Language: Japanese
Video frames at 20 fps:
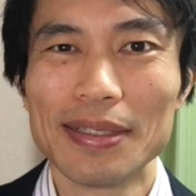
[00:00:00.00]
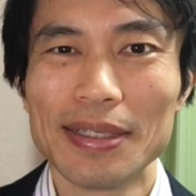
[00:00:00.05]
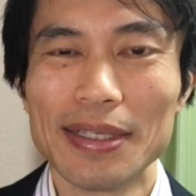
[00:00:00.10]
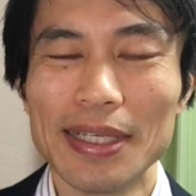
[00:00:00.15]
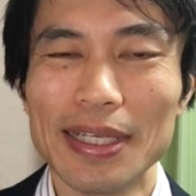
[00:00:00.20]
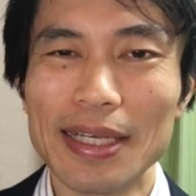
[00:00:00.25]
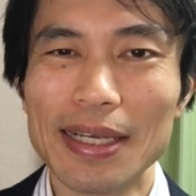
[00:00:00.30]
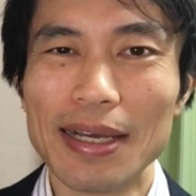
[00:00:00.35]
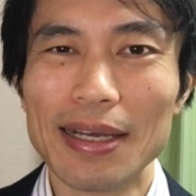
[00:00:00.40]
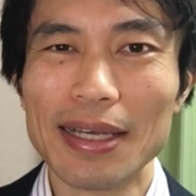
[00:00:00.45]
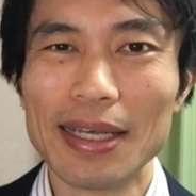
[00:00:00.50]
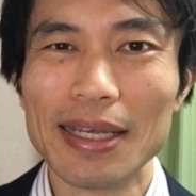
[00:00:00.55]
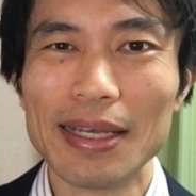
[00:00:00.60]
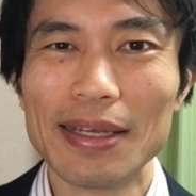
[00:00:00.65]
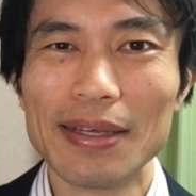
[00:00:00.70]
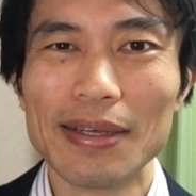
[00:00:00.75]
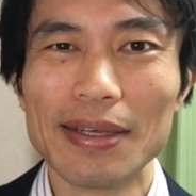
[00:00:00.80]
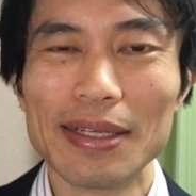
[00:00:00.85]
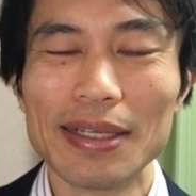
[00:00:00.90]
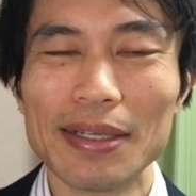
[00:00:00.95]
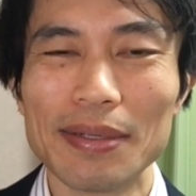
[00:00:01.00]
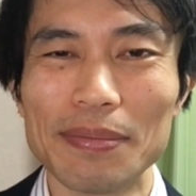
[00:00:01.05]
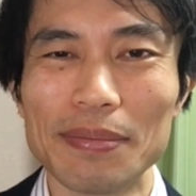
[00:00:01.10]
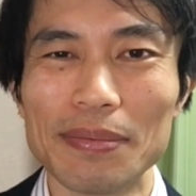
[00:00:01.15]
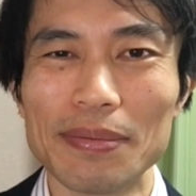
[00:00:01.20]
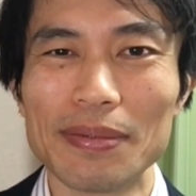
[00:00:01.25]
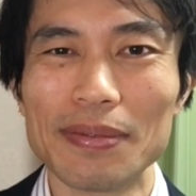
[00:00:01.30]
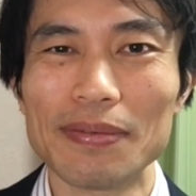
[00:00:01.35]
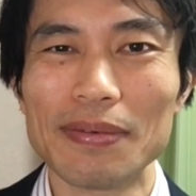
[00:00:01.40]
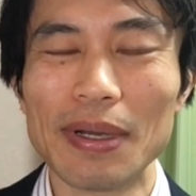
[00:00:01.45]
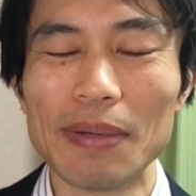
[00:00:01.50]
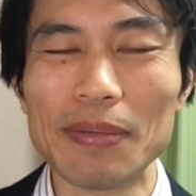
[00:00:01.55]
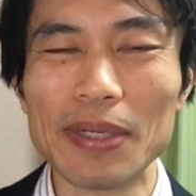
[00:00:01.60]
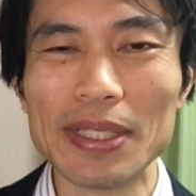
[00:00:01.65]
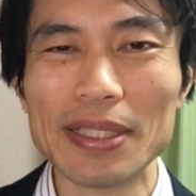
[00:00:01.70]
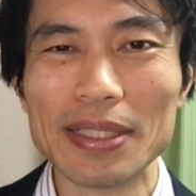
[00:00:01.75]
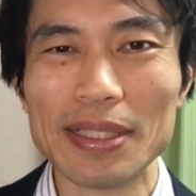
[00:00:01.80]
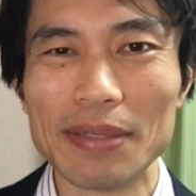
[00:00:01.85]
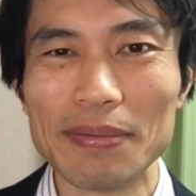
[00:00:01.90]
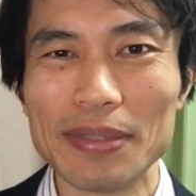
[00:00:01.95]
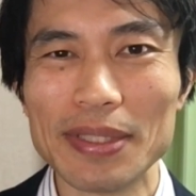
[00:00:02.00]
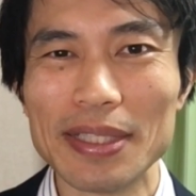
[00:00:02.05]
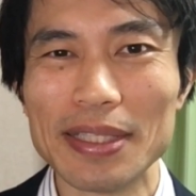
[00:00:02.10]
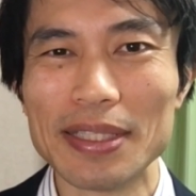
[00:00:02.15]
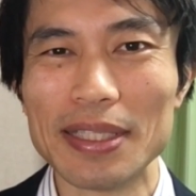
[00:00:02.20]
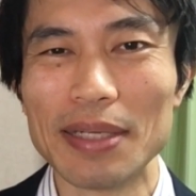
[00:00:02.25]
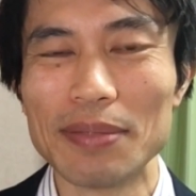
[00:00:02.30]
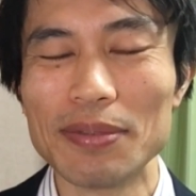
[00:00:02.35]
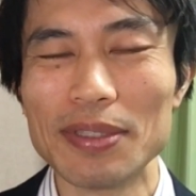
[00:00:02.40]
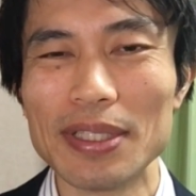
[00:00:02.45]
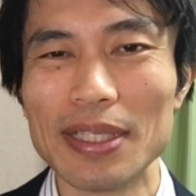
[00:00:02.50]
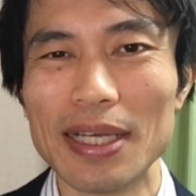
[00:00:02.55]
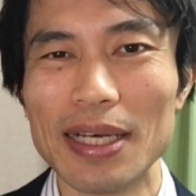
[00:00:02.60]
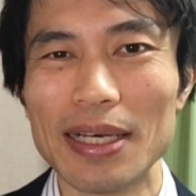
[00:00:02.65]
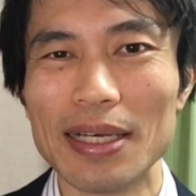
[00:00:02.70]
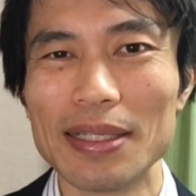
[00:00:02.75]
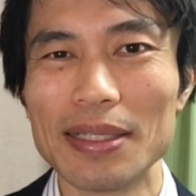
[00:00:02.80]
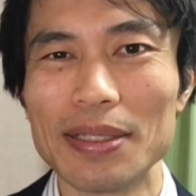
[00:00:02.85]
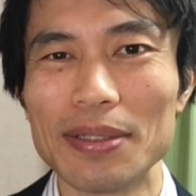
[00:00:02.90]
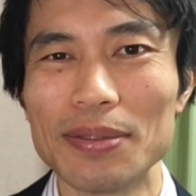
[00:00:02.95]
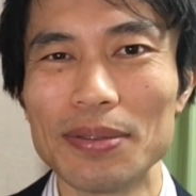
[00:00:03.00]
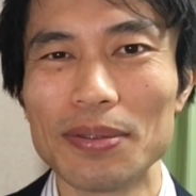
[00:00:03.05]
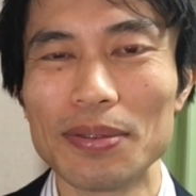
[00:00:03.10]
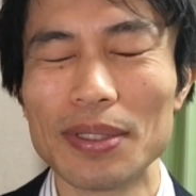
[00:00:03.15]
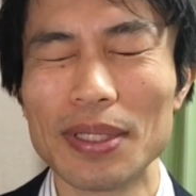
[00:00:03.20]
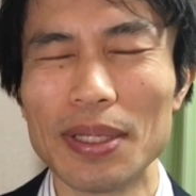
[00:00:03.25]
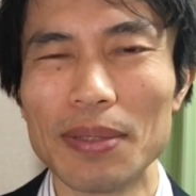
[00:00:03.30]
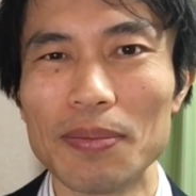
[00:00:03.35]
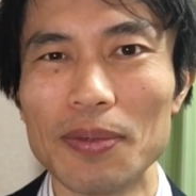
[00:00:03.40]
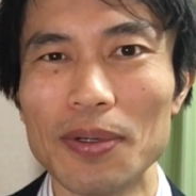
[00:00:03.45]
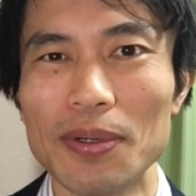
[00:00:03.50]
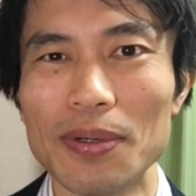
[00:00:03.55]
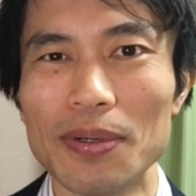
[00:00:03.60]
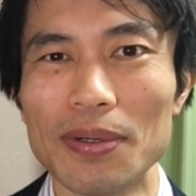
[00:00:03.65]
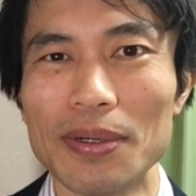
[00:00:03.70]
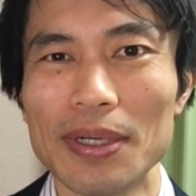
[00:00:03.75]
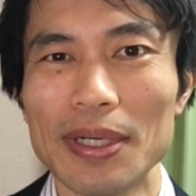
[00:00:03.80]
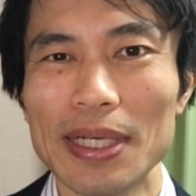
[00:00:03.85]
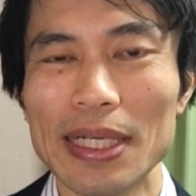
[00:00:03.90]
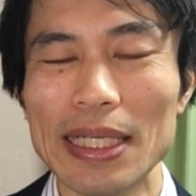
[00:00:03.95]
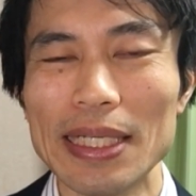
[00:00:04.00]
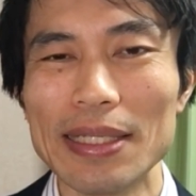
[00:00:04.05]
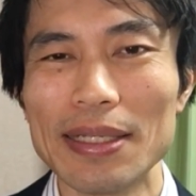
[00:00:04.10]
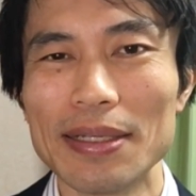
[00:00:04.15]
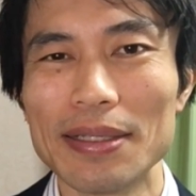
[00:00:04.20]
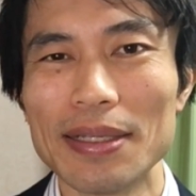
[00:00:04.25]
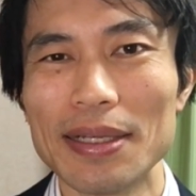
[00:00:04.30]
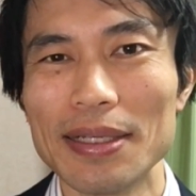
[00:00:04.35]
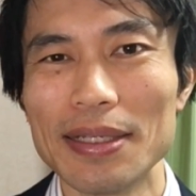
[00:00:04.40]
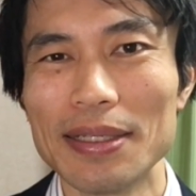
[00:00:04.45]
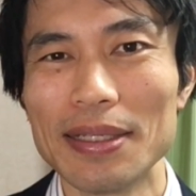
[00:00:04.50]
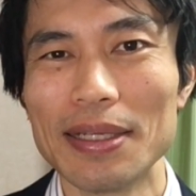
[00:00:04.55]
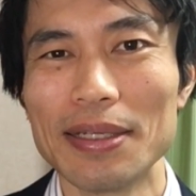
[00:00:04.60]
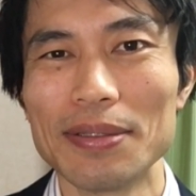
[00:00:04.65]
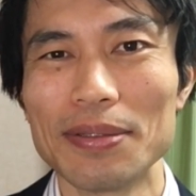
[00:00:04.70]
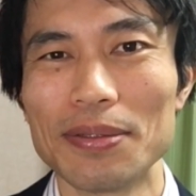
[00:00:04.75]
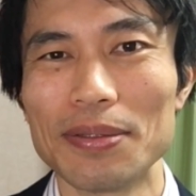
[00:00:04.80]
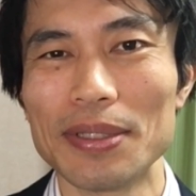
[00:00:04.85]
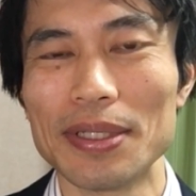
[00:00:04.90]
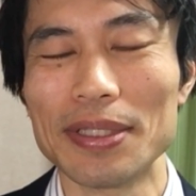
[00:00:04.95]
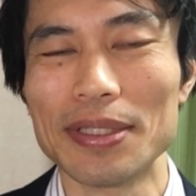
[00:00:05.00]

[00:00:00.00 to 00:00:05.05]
日陰はめちゃめちゃ寒いなーっていう時でも日向に出るとで